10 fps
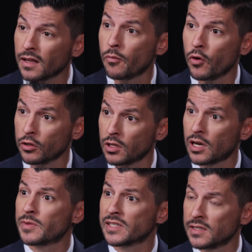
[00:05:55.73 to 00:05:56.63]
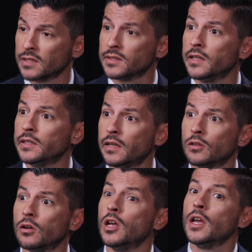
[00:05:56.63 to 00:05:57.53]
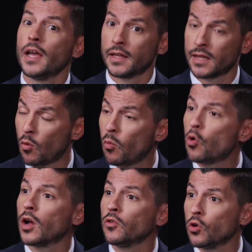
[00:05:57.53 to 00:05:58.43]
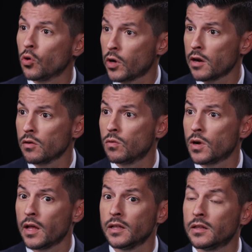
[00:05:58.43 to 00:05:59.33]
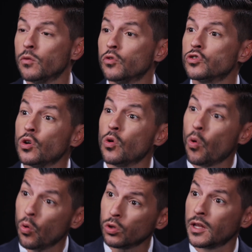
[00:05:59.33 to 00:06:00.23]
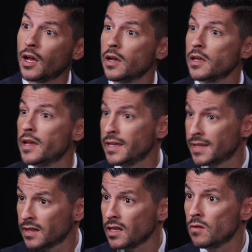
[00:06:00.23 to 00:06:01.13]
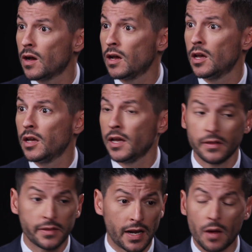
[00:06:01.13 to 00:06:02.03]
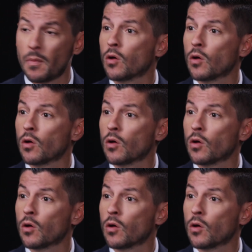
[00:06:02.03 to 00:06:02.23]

puestos de representante de distrito. Estamos buscando lograr una distribución justa y equitativa entre ambas